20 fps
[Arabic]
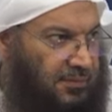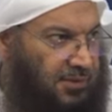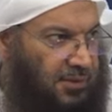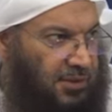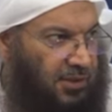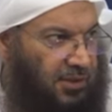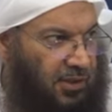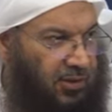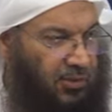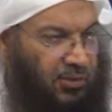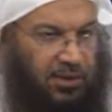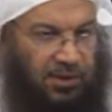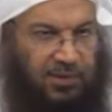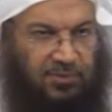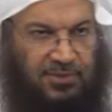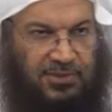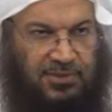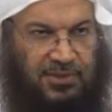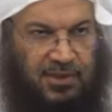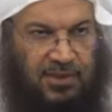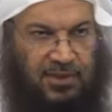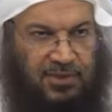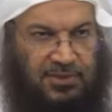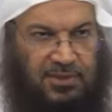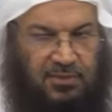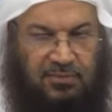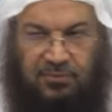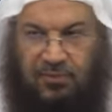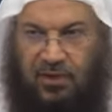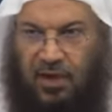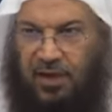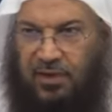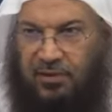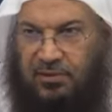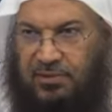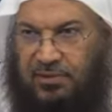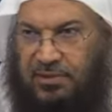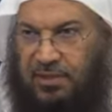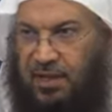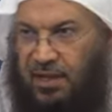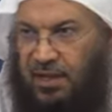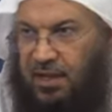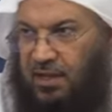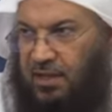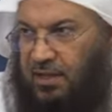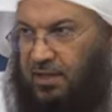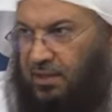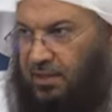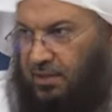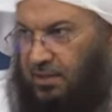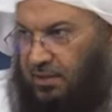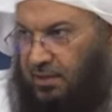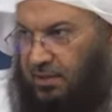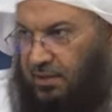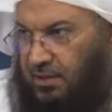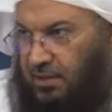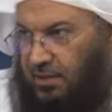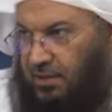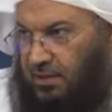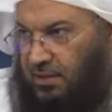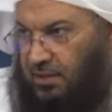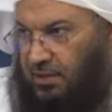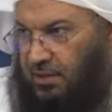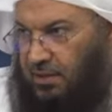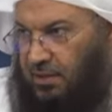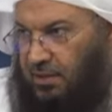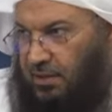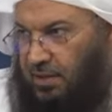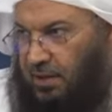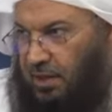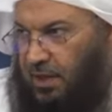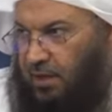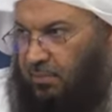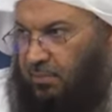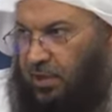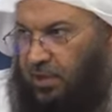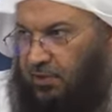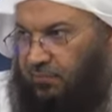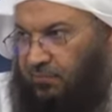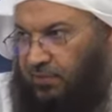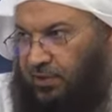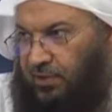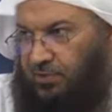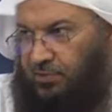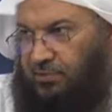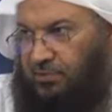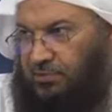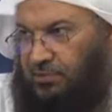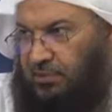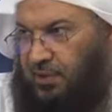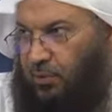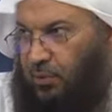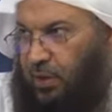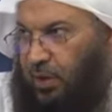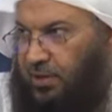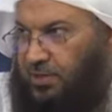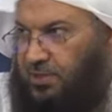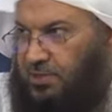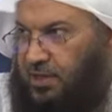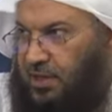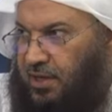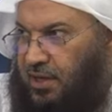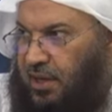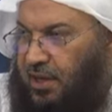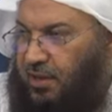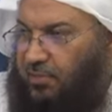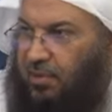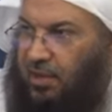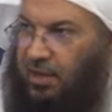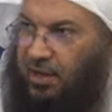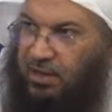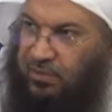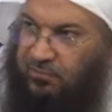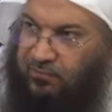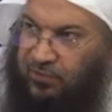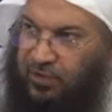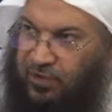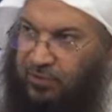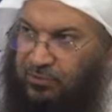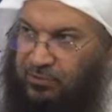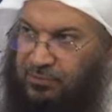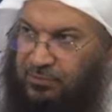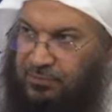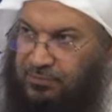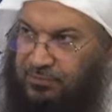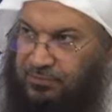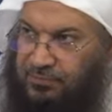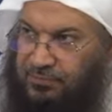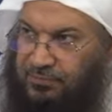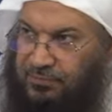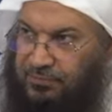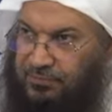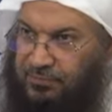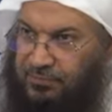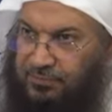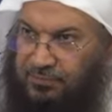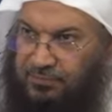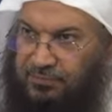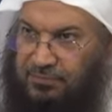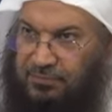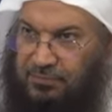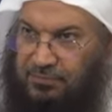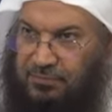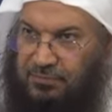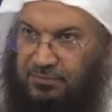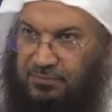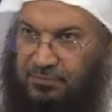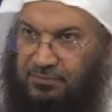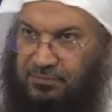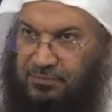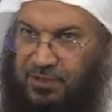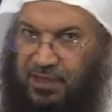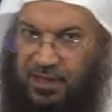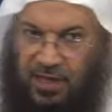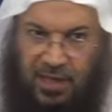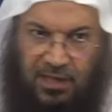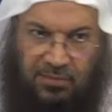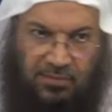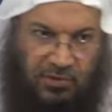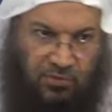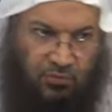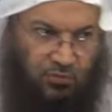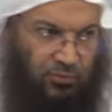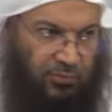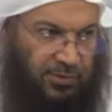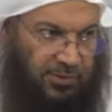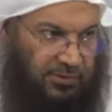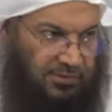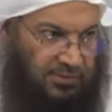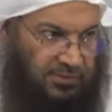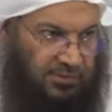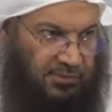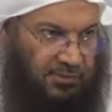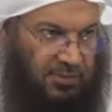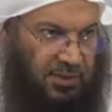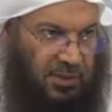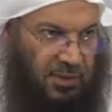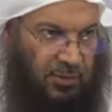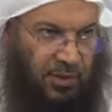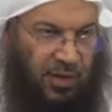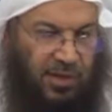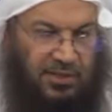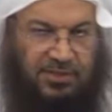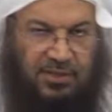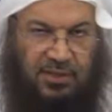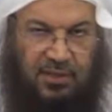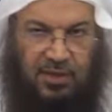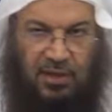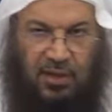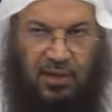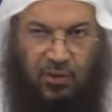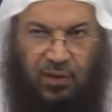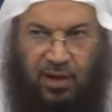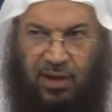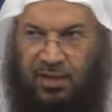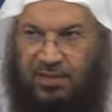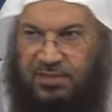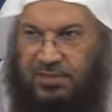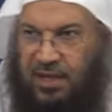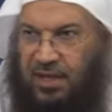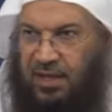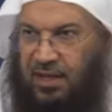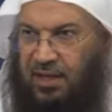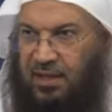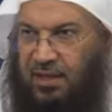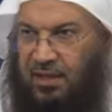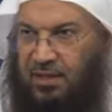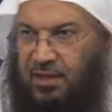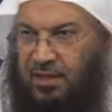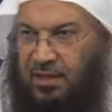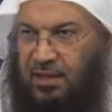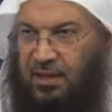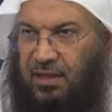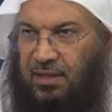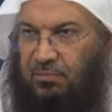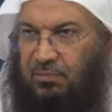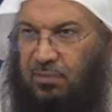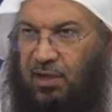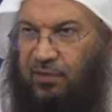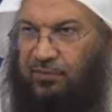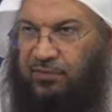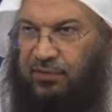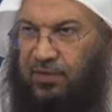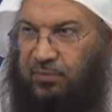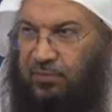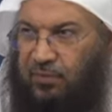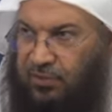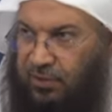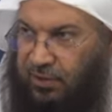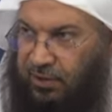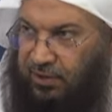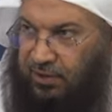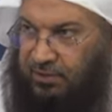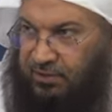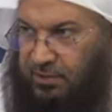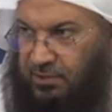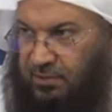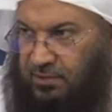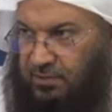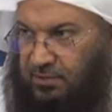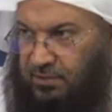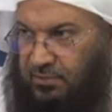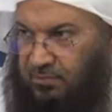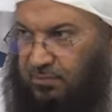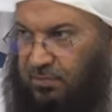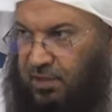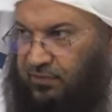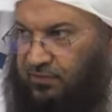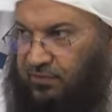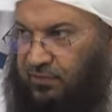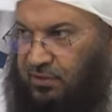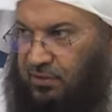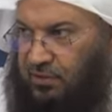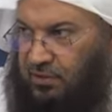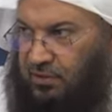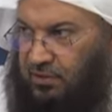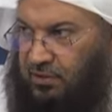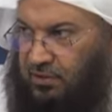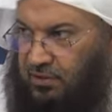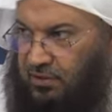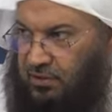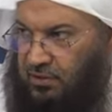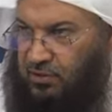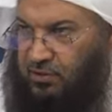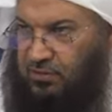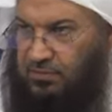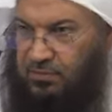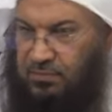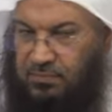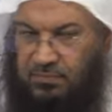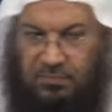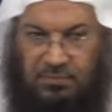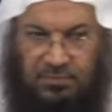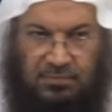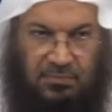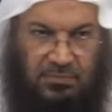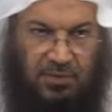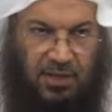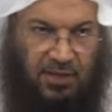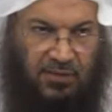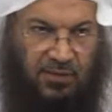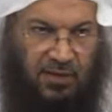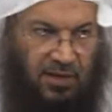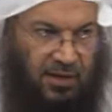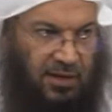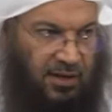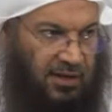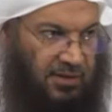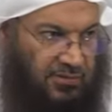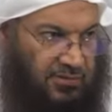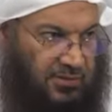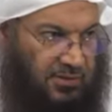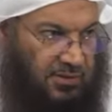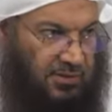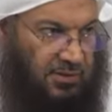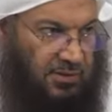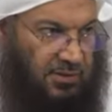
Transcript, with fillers: لقول النبي صلى الله عليه وسلم فاحرص على على ما ينفعك لو حرص الإنسان على ما لا ينفعه صار هذا مذموما لو حرص لو حرص على ما فيه مضرته ما فيه اسم هذا على نفسه